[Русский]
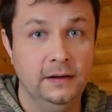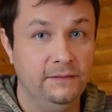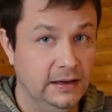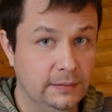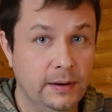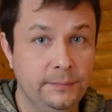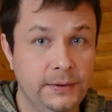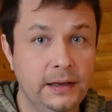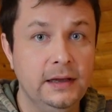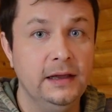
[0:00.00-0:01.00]
Вера
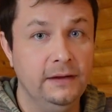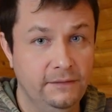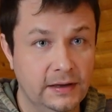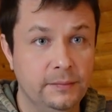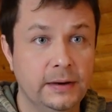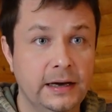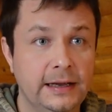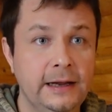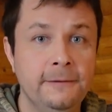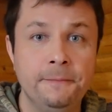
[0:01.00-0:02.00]
Баби и вера
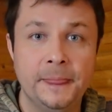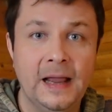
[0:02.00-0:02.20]
Бахаи –